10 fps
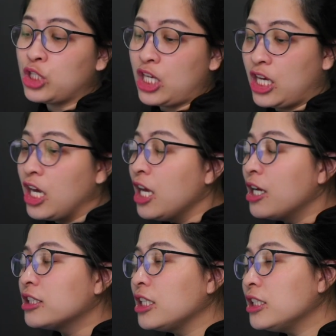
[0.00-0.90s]

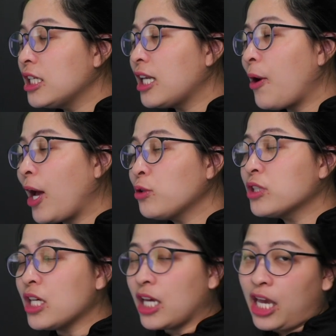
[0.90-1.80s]
5.4 จริงๆ แล้ว
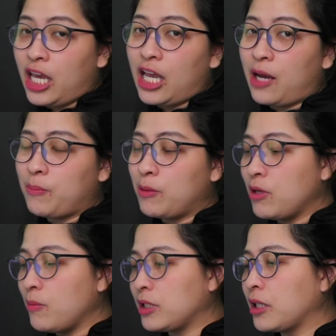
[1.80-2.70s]
5.4K อ่ะมัน
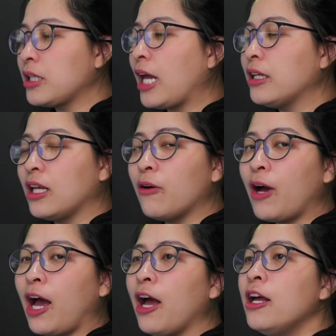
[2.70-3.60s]
มีมาสักระยะหนึ่งแล้ว
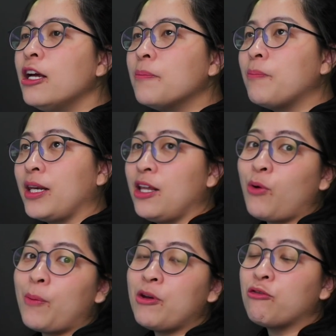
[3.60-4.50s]
ค่ะ มันเรียก
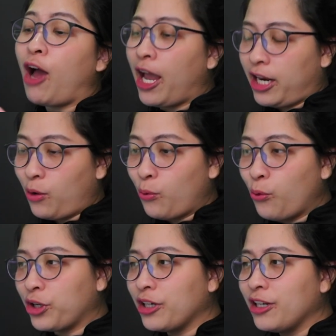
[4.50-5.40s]
ว่าเป็นไฟล์อนาคต